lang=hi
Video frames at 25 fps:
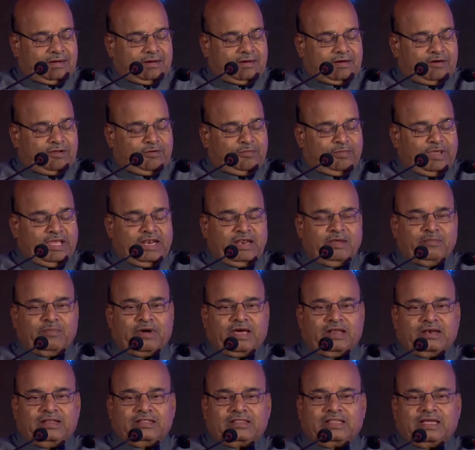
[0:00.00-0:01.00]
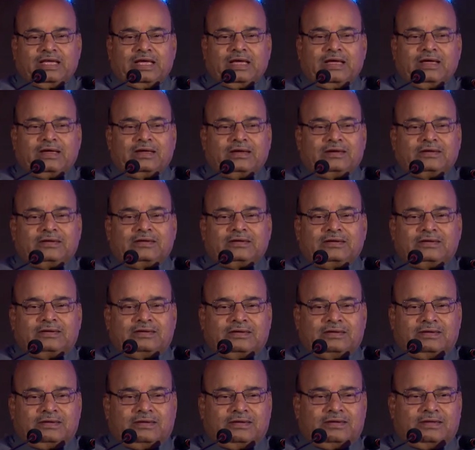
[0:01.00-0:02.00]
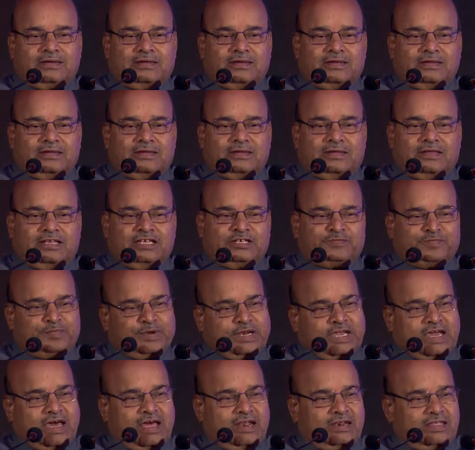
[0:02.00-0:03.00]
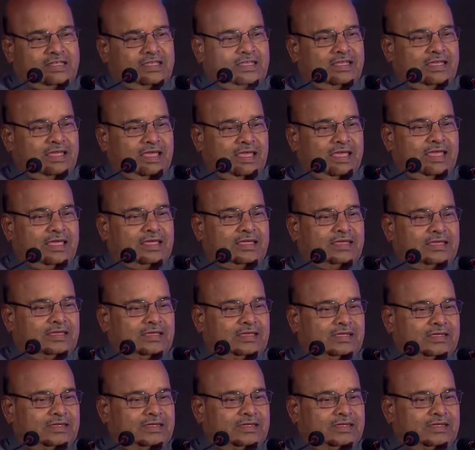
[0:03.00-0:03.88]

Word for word: और मेरी मान्यता इस प्रकार की है कि